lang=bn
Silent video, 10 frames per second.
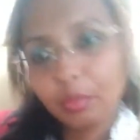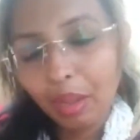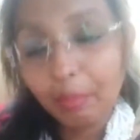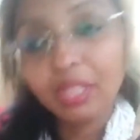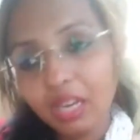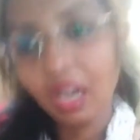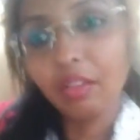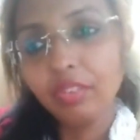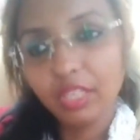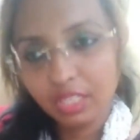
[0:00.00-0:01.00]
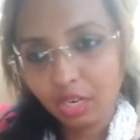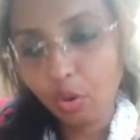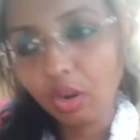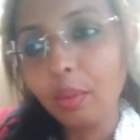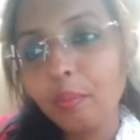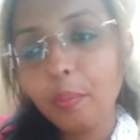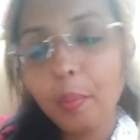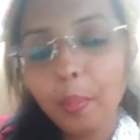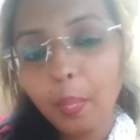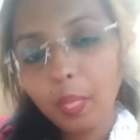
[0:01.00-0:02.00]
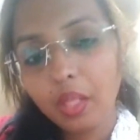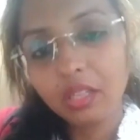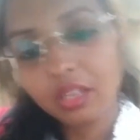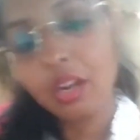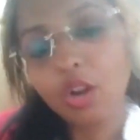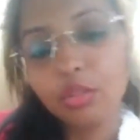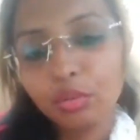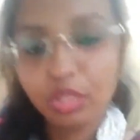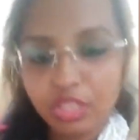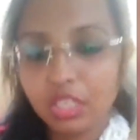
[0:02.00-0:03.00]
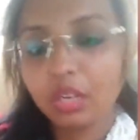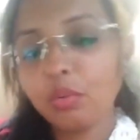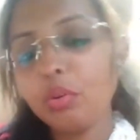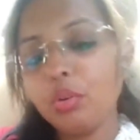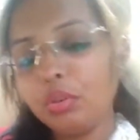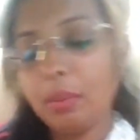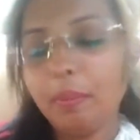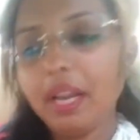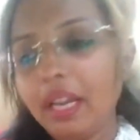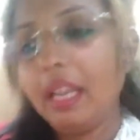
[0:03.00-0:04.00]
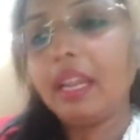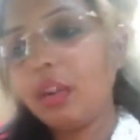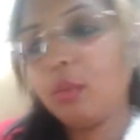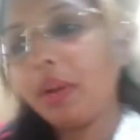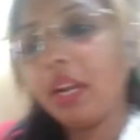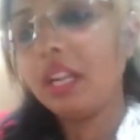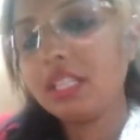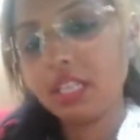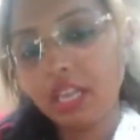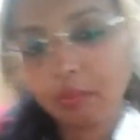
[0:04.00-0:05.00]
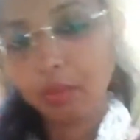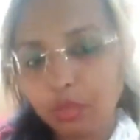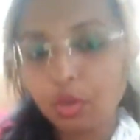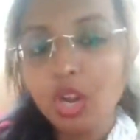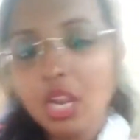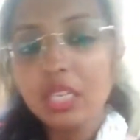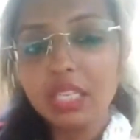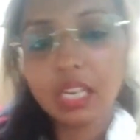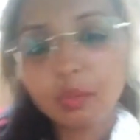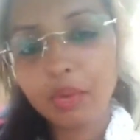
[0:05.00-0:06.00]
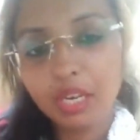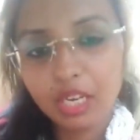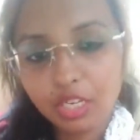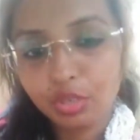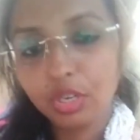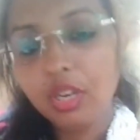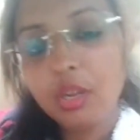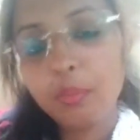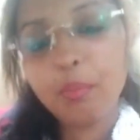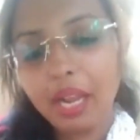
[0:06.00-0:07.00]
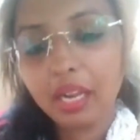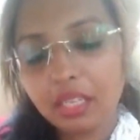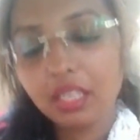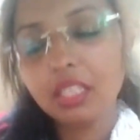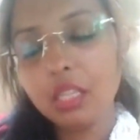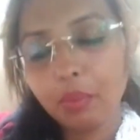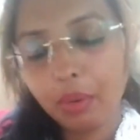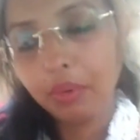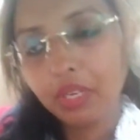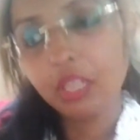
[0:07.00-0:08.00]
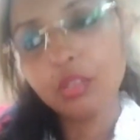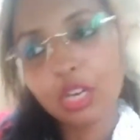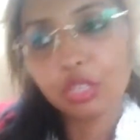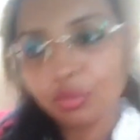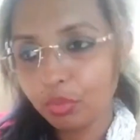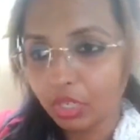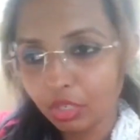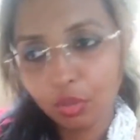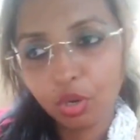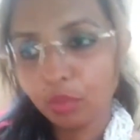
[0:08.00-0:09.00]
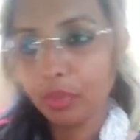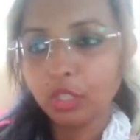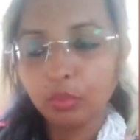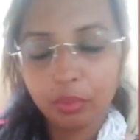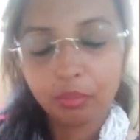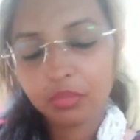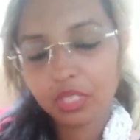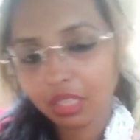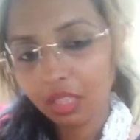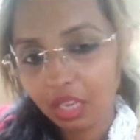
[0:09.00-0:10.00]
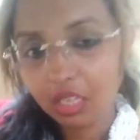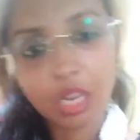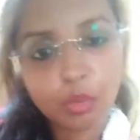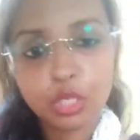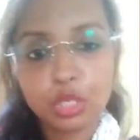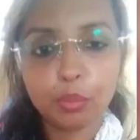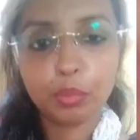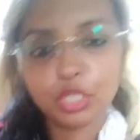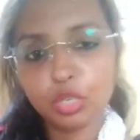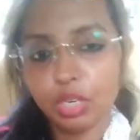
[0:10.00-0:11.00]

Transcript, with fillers: ভাবে তার লাইফ লিডটা করা হয়তো তিনি সেটা করে উঠতে পারেন নাই কেন পারেন নাই সেটা একমাত্র সাকিব খানই আসলে ব্যাখ্যাটা দিতে পারবেন কিন্তু আসলে উনি কিন্তু গণমাধ্যমের সাথে এই বিষয় বিষয়